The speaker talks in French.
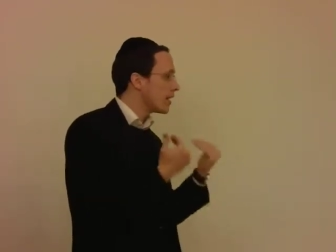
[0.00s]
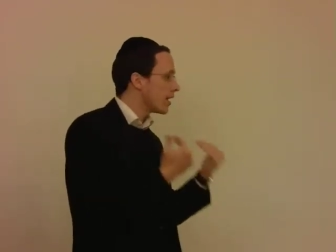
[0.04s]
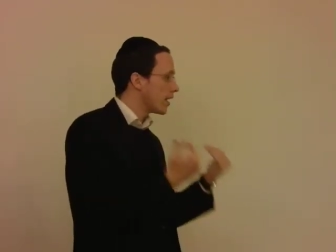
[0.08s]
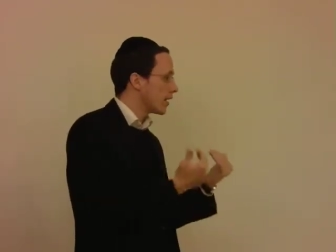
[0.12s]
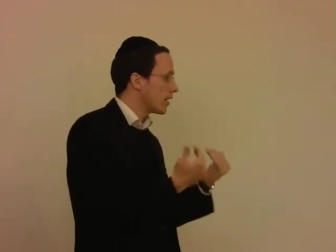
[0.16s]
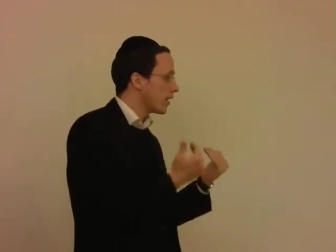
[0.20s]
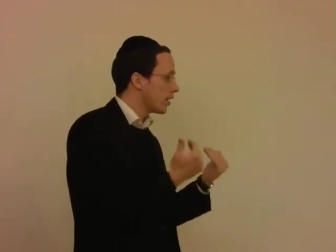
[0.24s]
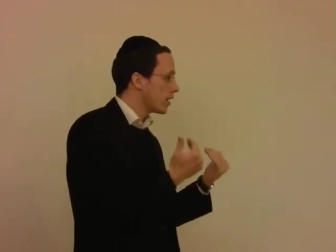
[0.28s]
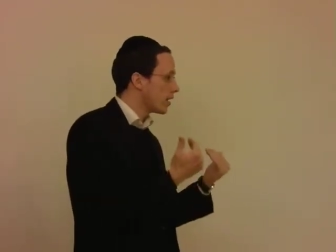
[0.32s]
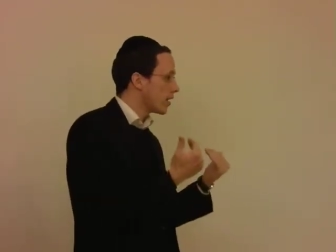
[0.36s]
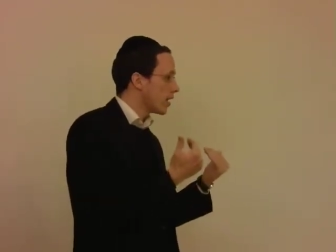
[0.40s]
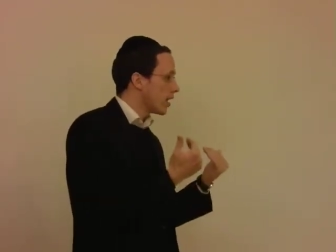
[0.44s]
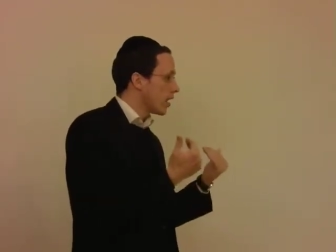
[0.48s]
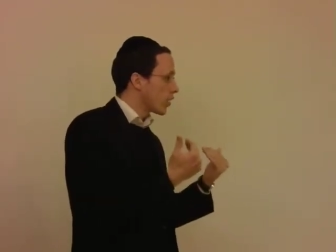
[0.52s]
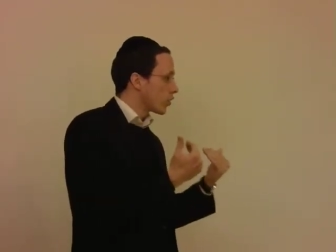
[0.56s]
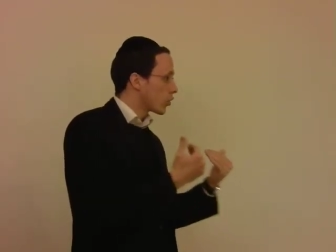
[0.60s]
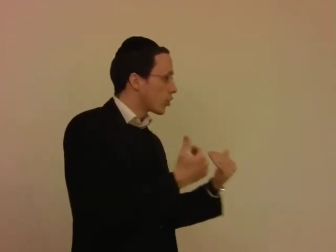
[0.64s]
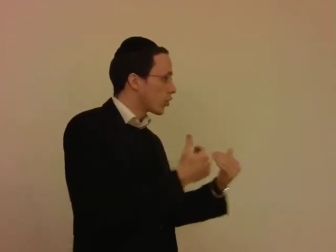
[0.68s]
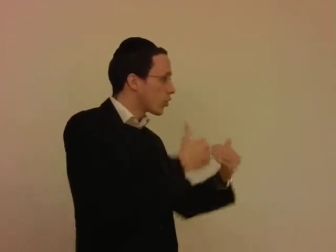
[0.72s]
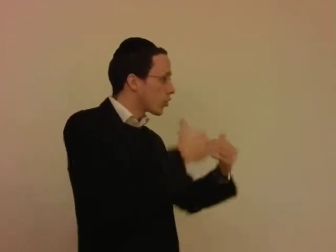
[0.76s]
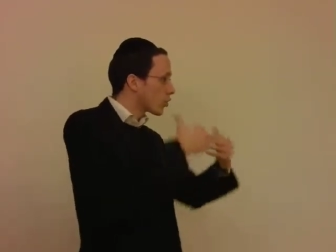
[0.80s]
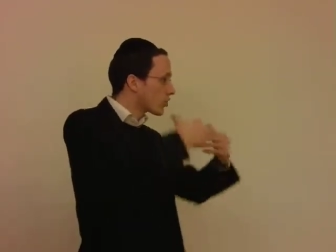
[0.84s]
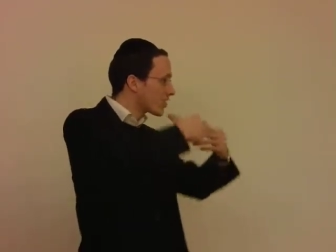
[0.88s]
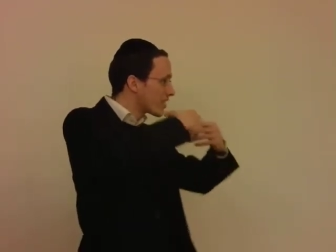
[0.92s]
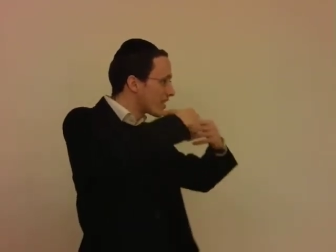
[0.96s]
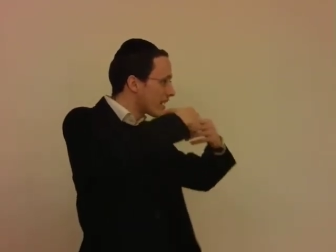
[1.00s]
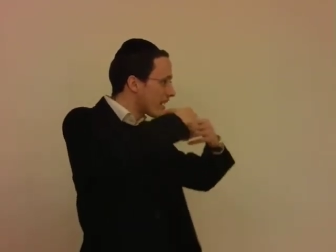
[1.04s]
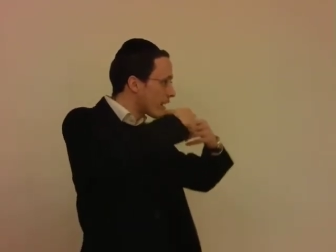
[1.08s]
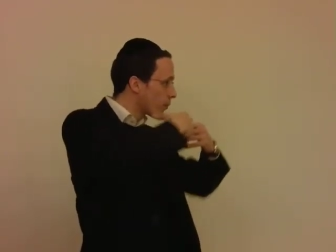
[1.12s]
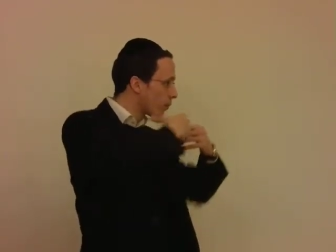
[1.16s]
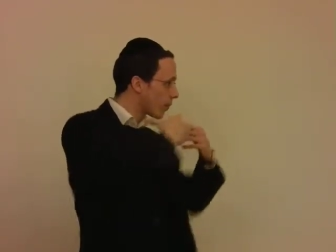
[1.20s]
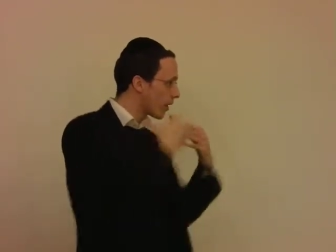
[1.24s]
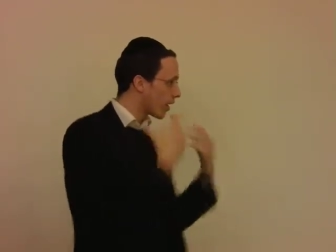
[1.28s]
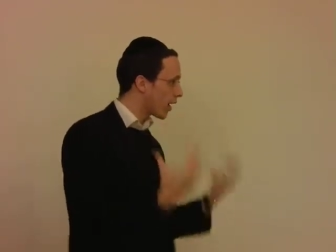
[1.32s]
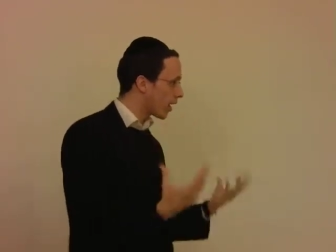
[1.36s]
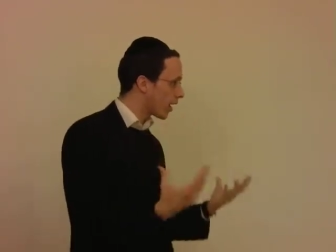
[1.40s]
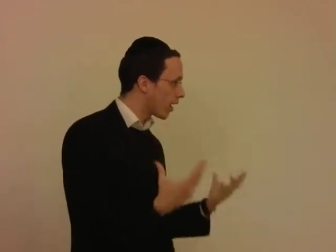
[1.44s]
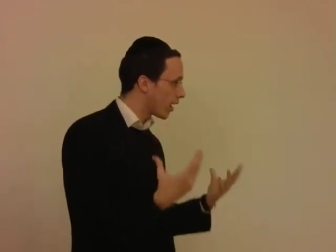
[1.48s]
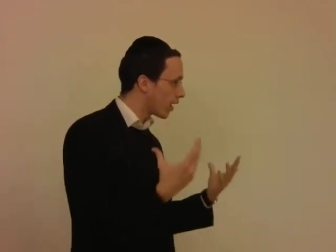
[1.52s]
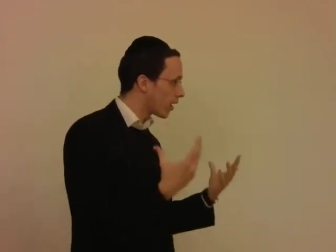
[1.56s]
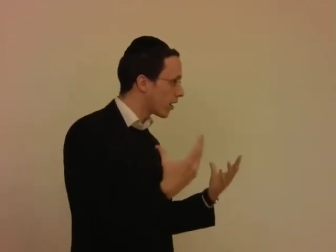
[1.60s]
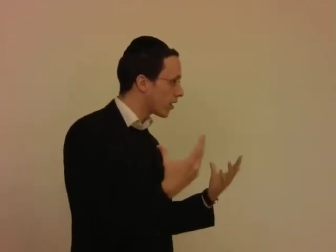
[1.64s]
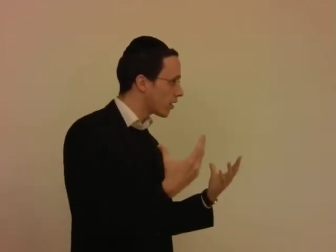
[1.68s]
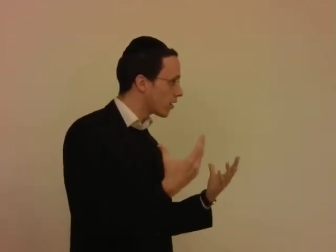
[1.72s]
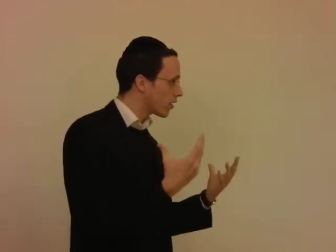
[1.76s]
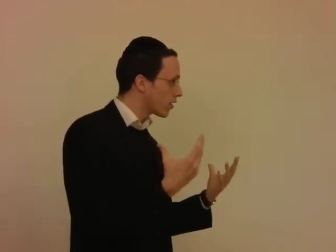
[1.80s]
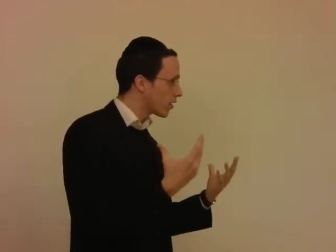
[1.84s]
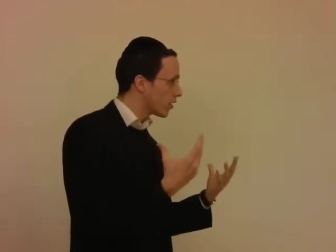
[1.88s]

elle est que quand il y a la bracha,